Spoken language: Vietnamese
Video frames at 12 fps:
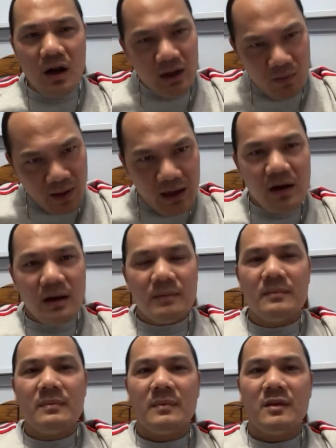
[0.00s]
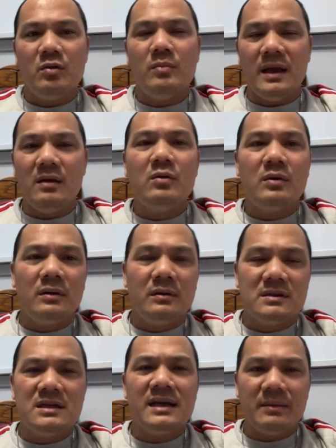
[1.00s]
là vùng biển đó vùng biển của
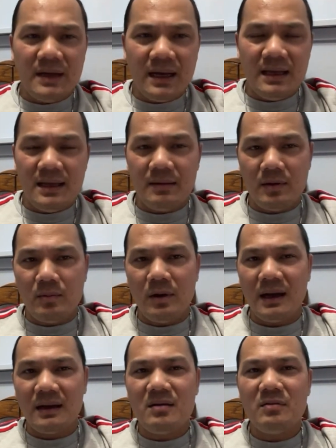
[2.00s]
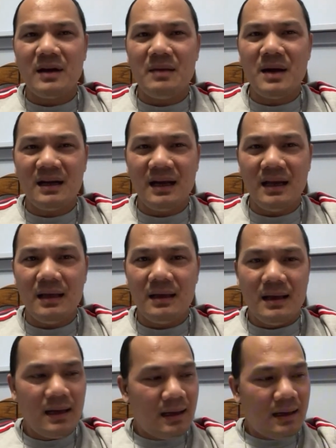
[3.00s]
xứ Nam Kỳ Việt Nam Cộng Hòa đâu phải bất Kỳ
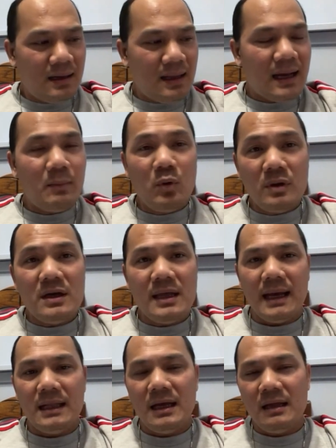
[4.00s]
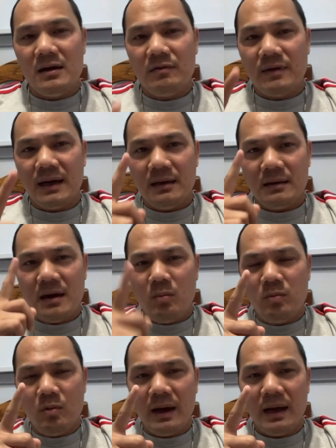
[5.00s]
và muốn như vậy thì nó phải
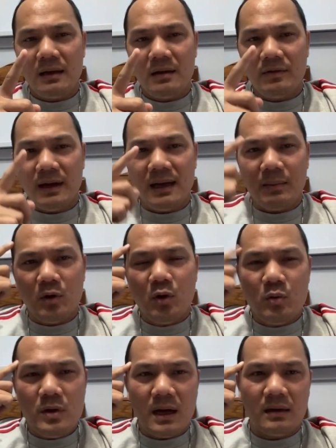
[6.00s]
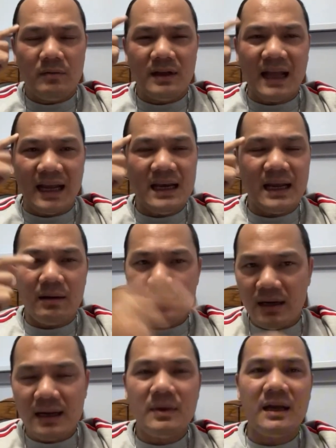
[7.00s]
đồng quá nó phải làm ngu dân nó phải tẩy não
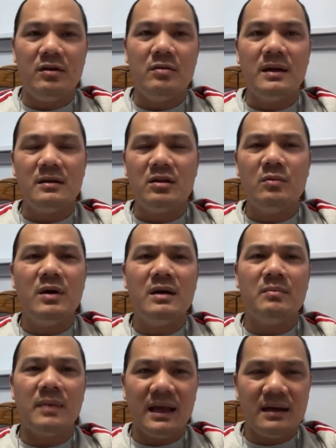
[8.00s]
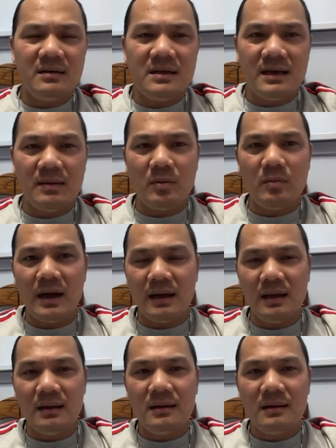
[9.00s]
dân Nam Kỳ của mình cho quên mẹ cái nước Việt Nam Cộng Hòa
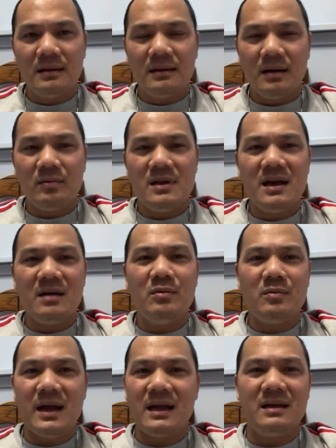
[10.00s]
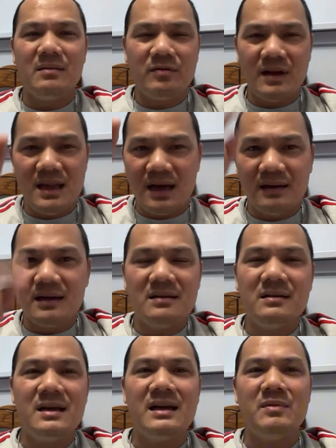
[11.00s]
đi không có nhớ quần què chứ mà phải nhận cái
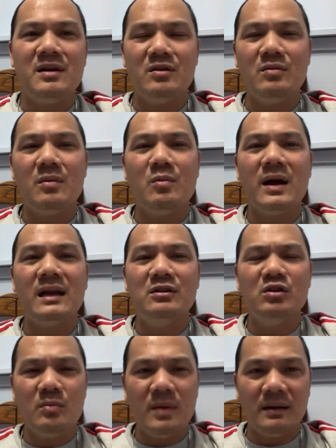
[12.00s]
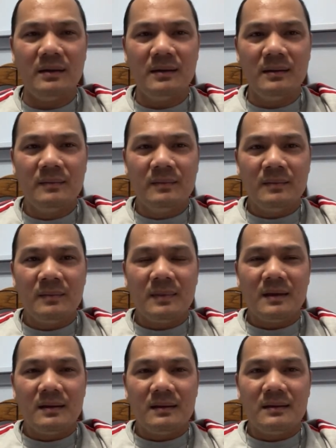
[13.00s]
nước Việt Nam Dân Chủ Cộng Hòa là nước của mình
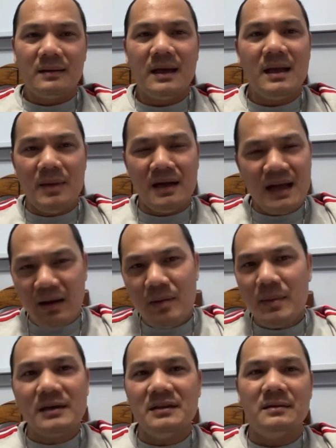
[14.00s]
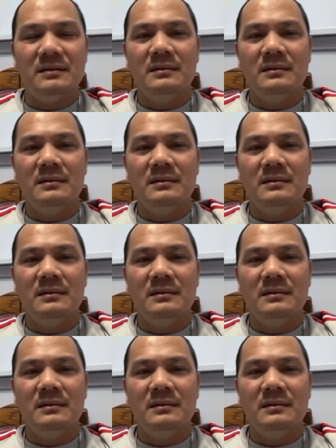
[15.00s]
thì biển đảo mới bắt được